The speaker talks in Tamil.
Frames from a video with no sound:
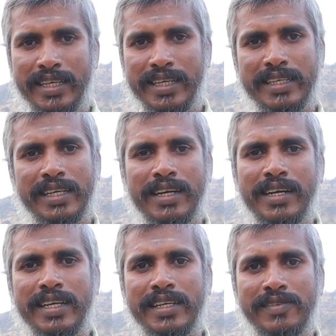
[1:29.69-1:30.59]
இயற்கை
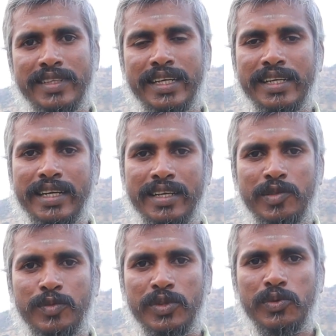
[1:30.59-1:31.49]
அங்காடிகள் வந்து எங்களை
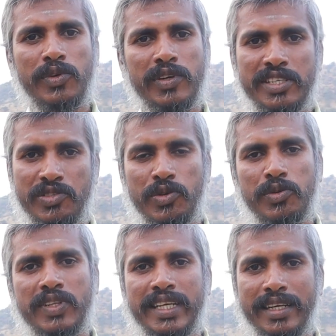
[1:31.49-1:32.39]
அணுகும் போது உங்களுடைய
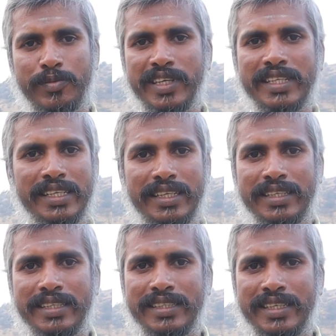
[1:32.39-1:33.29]
ஸ்டோர் வந்து எங்கள் பகுதியில்
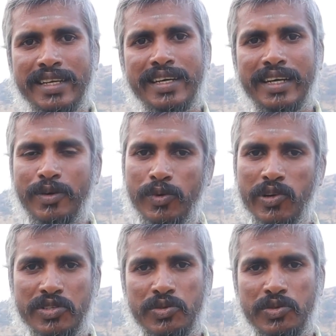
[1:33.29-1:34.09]
இருக்குது உங்களோட